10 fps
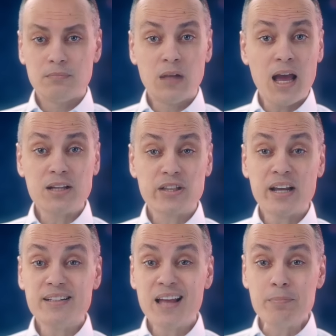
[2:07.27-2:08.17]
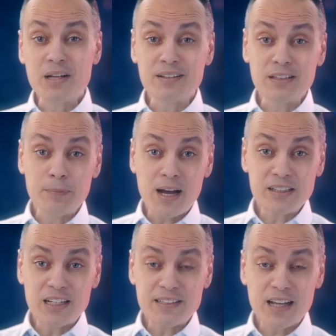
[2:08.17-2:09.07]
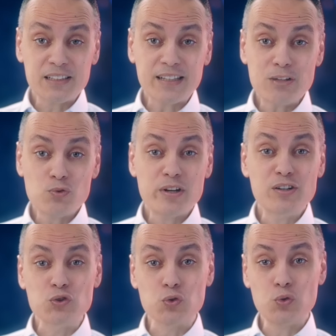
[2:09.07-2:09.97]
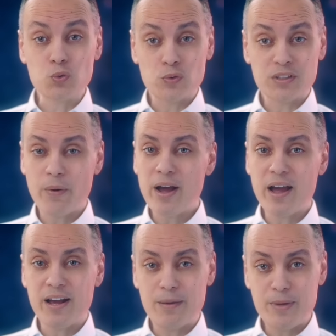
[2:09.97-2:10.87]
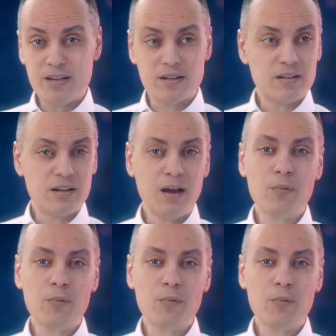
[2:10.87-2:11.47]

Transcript: بالعكس كانت دايما الانطباعات اللي اتخذت عنه ان ظهوره سواء اعلاميا